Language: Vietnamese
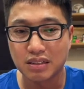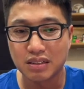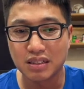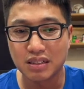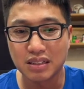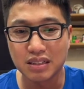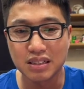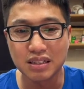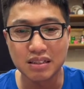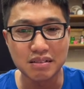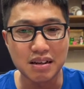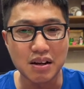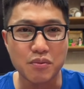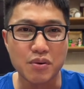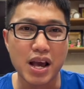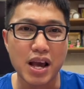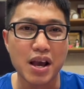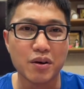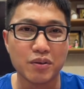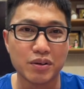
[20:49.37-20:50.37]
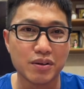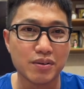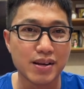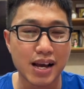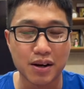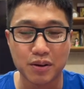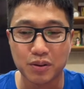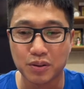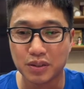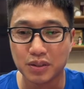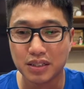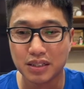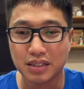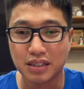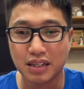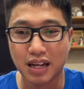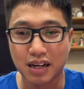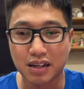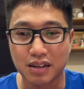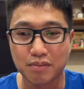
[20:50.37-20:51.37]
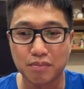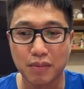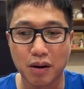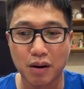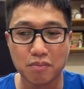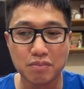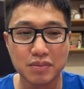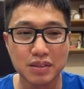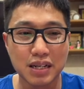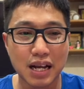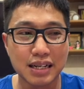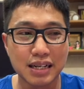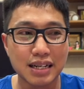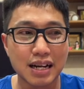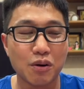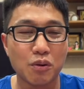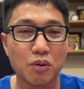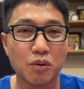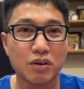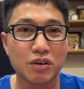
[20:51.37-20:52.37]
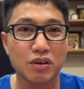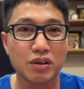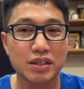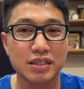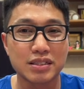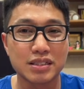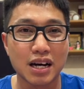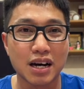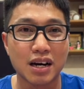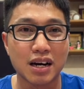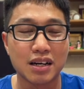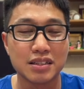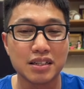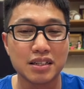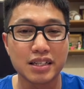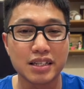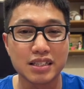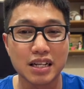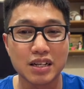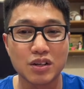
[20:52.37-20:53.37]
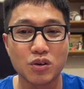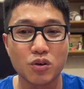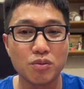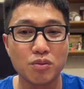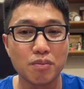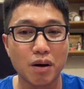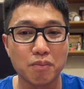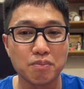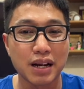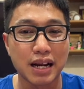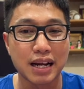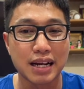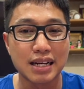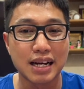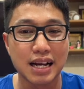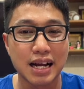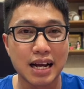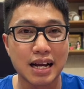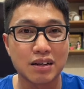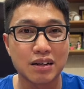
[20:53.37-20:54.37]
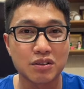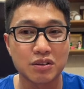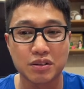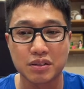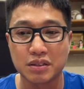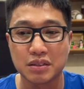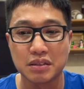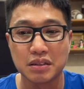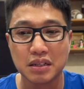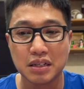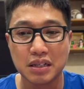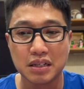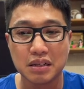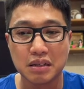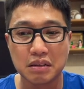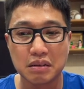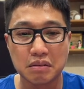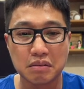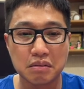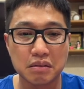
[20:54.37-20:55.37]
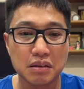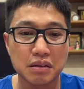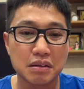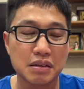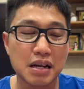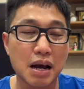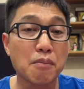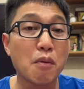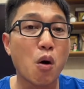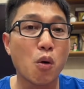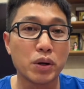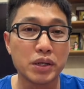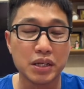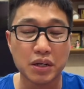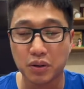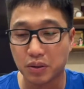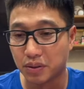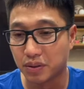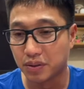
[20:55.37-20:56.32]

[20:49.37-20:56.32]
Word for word: nó cứ đều đều đều đều lật bóng đánh đầu rồi chờ những cái tình huống bóng nảy ra rồi uh, đá bồi vô.